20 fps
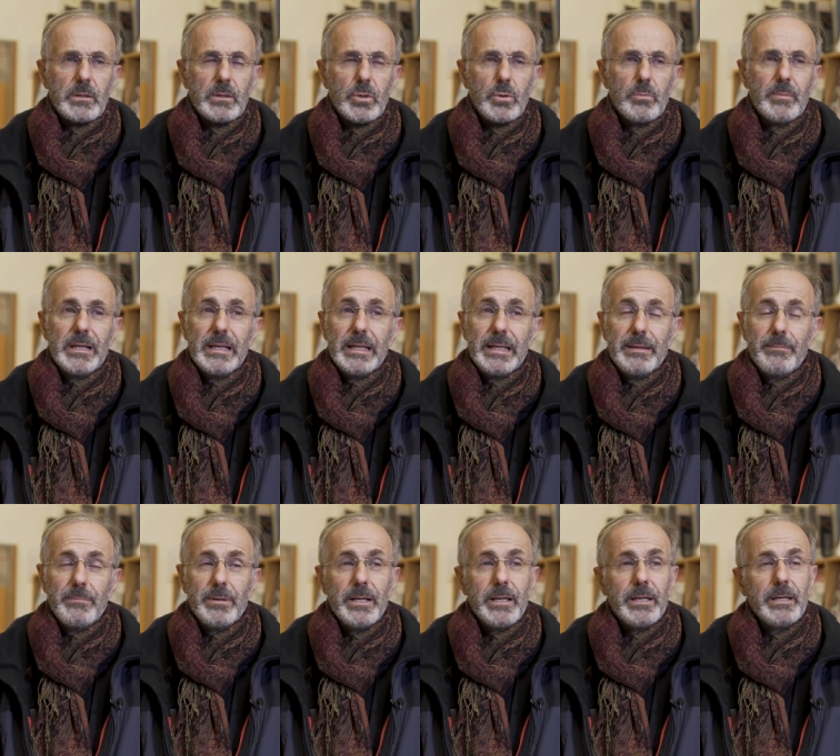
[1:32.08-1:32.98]
come
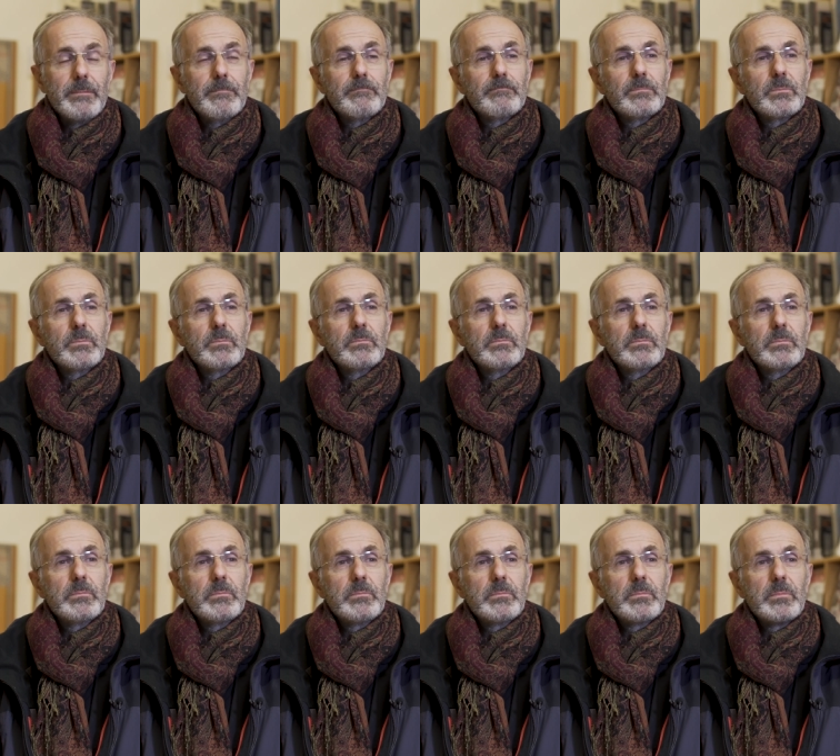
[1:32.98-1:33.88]
libri,
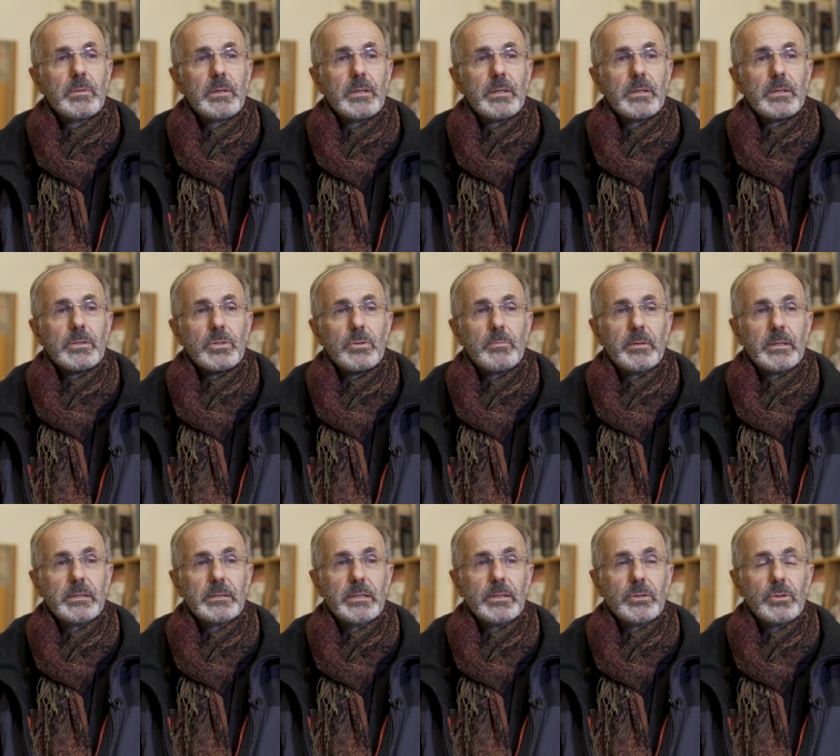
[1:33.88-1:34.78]
sono
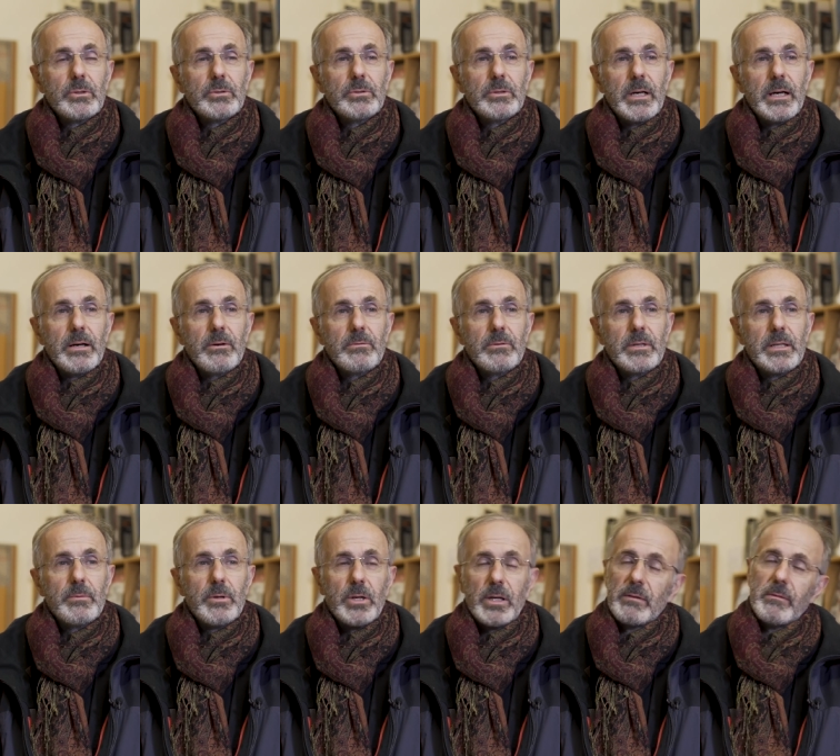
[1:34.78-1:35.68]
partito da un
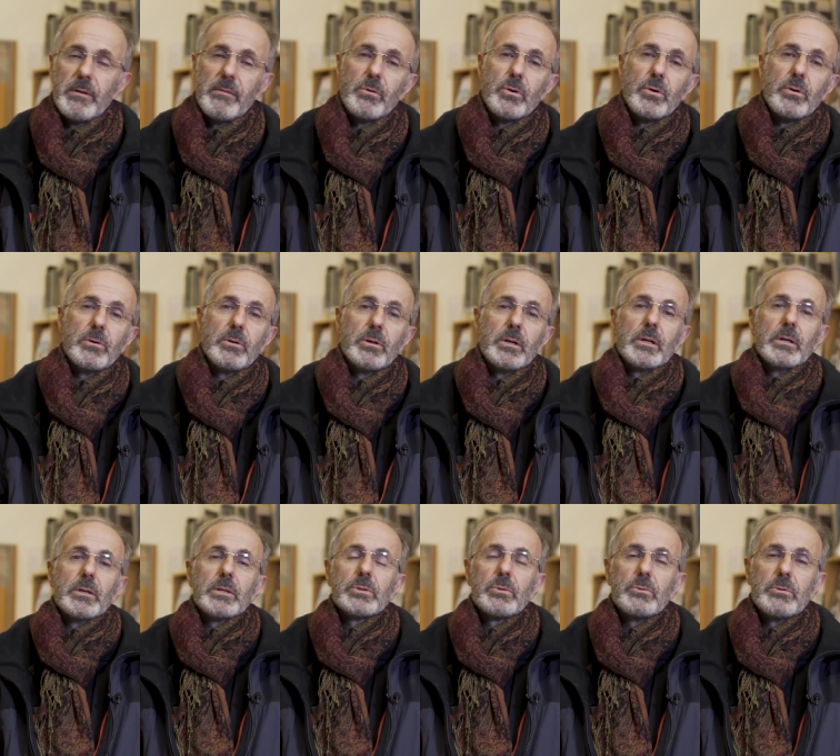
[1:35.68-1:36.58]
libro che avevo
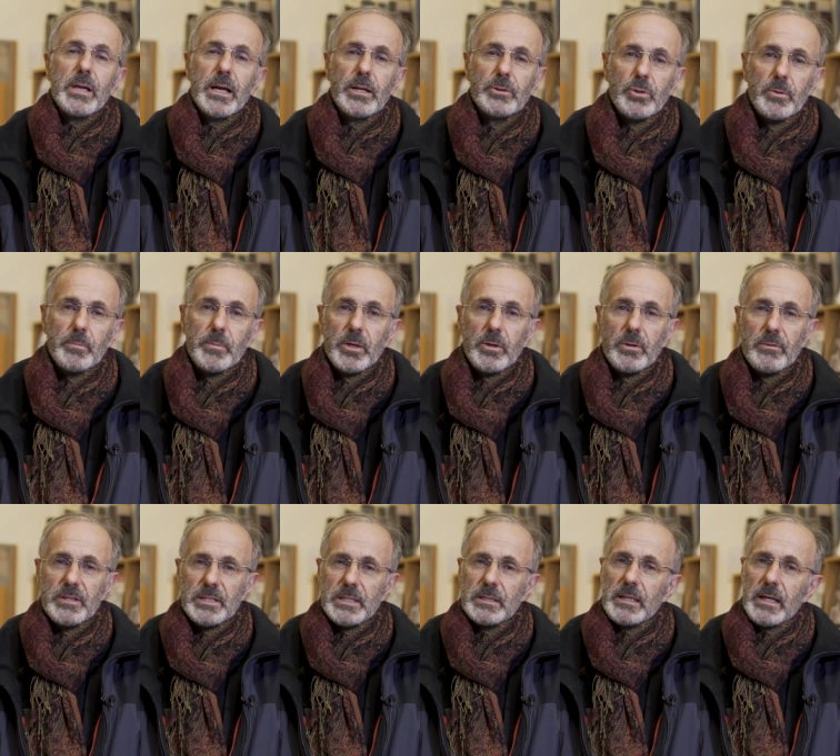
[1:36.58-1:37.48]
studiato per
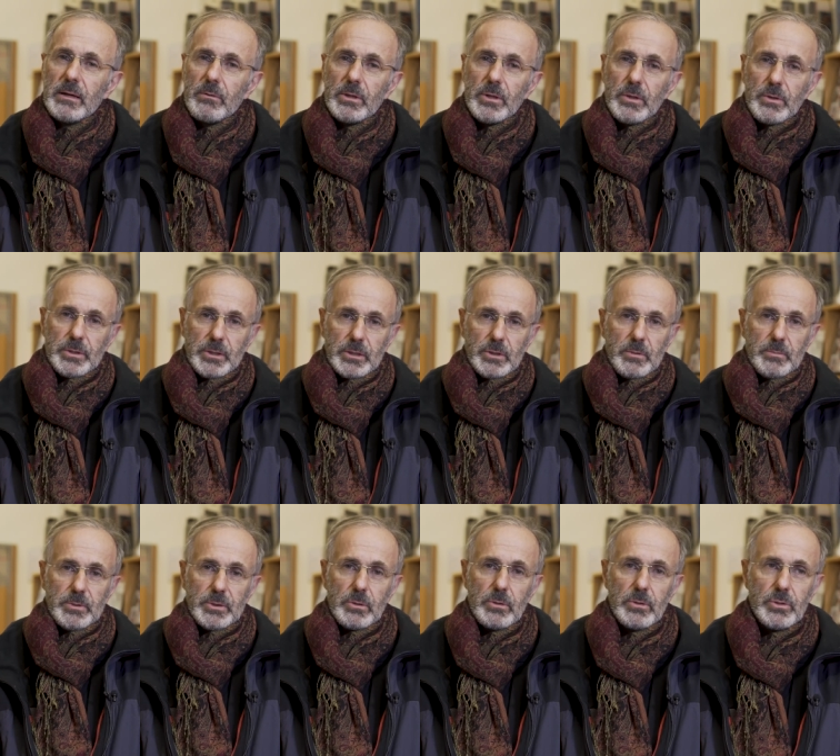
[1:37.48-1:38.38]
l'università quando avevo scritto
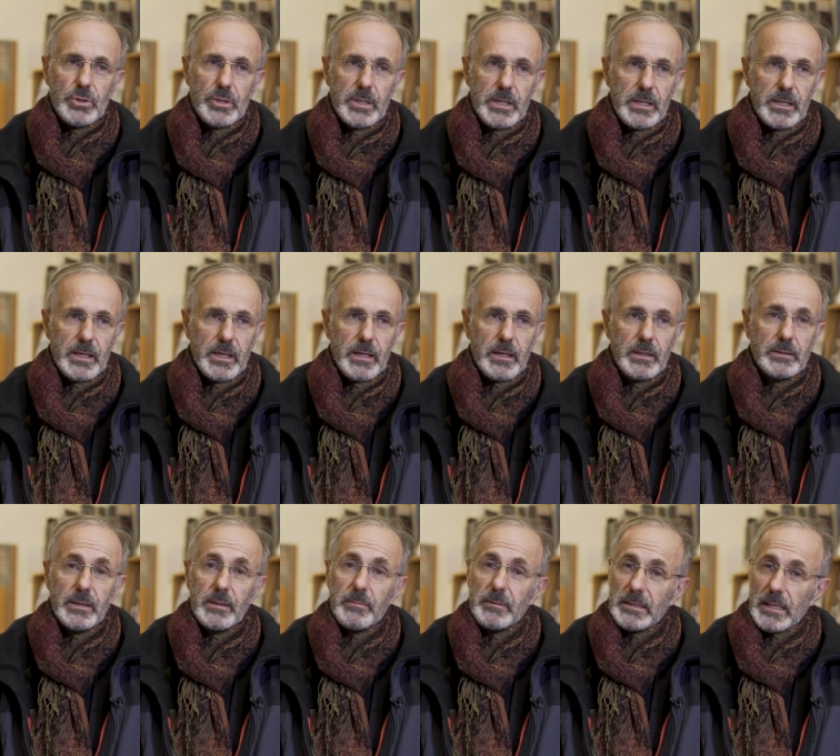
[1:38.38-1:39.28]
psicologia, che è
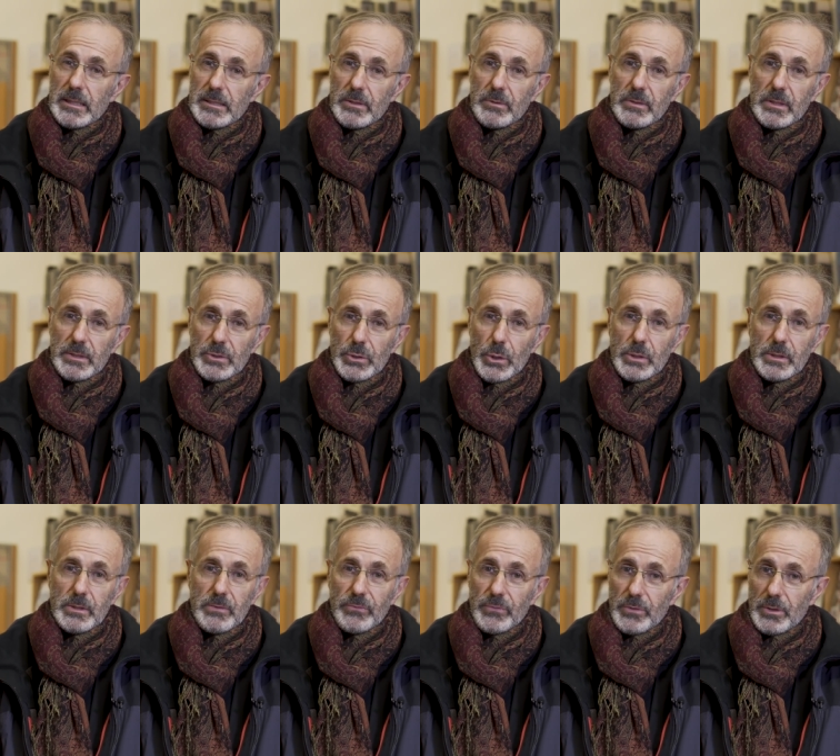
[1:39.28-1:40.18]
l'interpretazione dei sogni
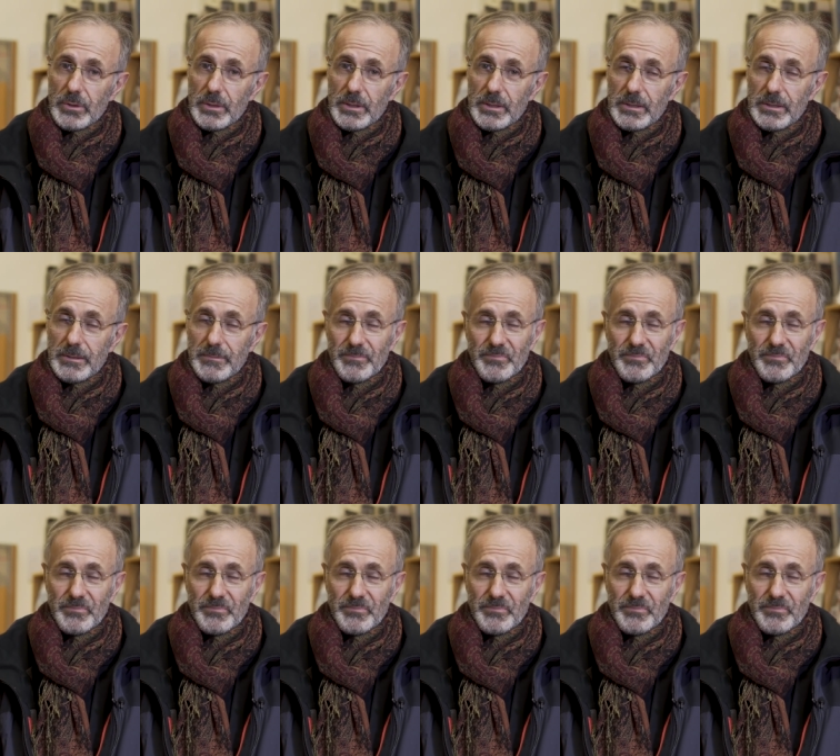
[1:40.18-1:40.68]
di Freud,